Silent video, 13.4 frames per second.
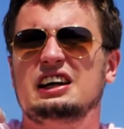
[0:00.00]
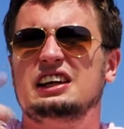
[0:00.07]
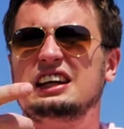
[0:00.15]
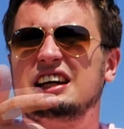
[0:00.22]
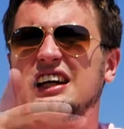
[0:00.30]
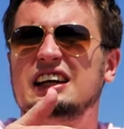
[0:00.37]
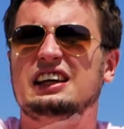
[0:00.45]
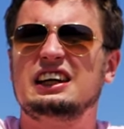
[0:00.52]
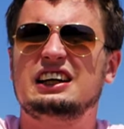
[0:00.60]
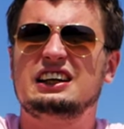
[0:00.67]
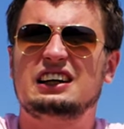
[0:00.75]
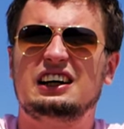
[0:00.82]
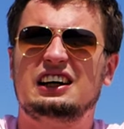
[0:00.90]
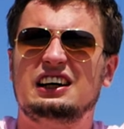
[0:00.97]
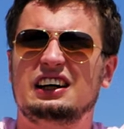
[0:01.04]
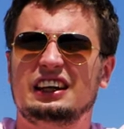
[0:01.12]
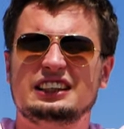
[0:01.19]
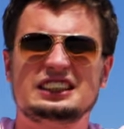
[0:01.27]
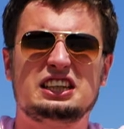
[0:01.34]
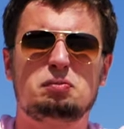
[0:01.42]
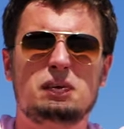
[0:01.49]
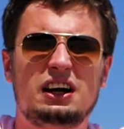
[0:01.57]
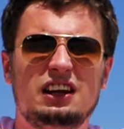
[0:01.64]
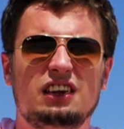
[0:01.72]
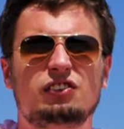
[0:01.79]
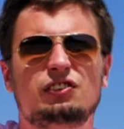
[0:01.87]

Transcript: никаких э, экстремально